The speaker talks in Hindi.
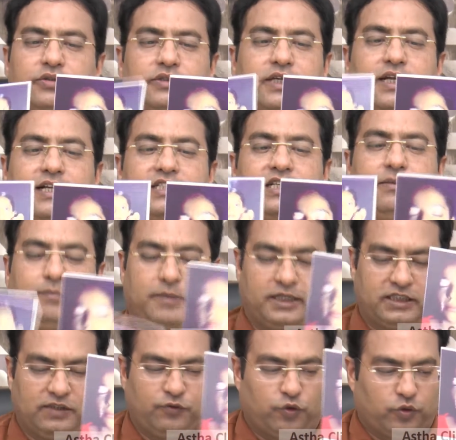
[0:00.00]
ये इलाज के
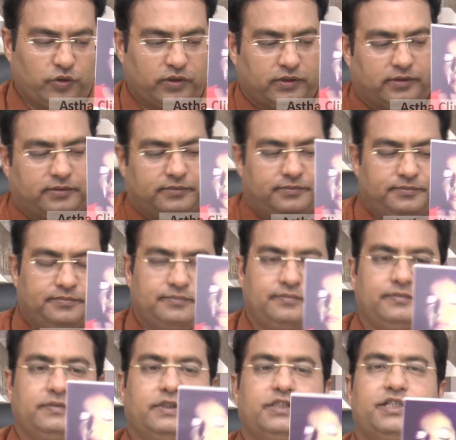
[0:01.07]
बाद की फ़ोटो है
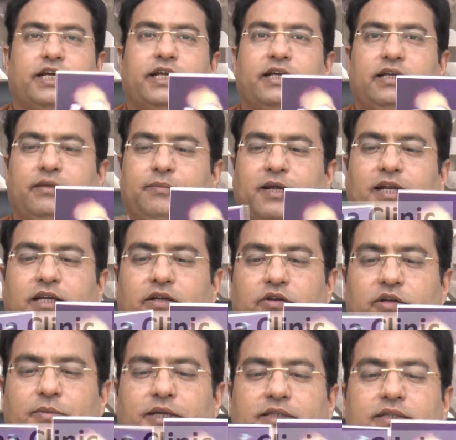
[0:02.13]
ये चेहरे की पहले की और
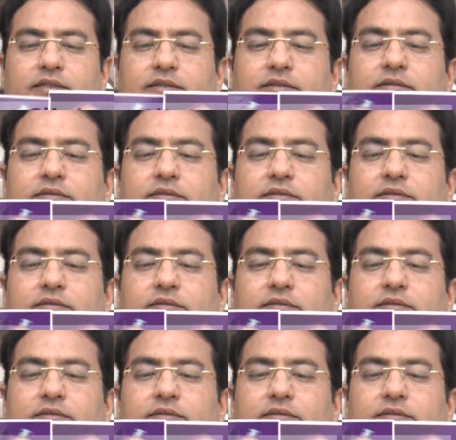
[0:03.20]
ये बाद की